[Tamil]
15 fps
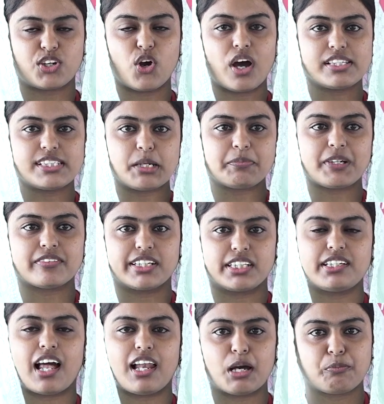கான்செப்டை
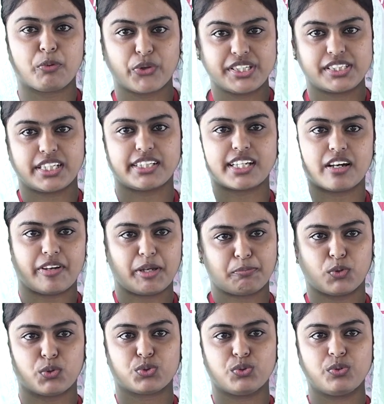வந்து நல்லா புரிஞ்சுக்கிட்டாவே
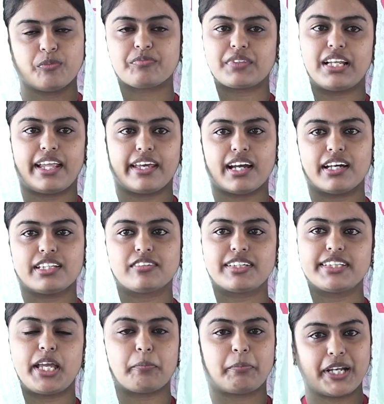போதும் லைக் அதை
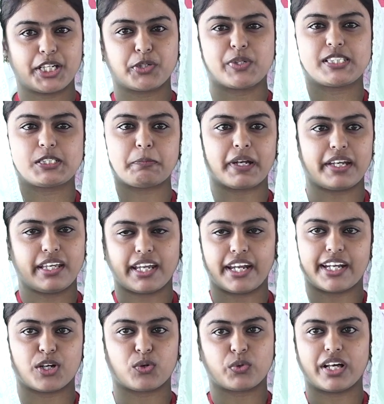வந்து எப்படி ட்விஸ்ட் பண்ணி
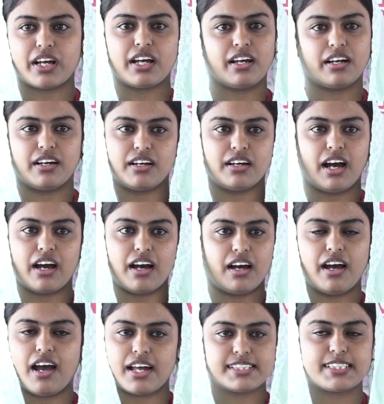கேட்டால் கூட
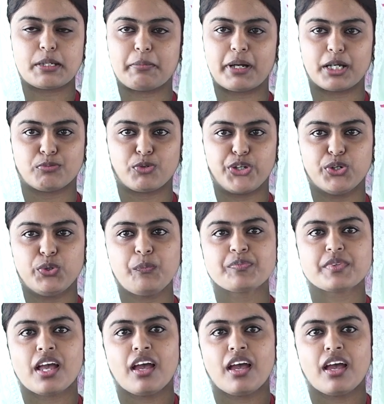ஆன்சர் பண்ண முடியும்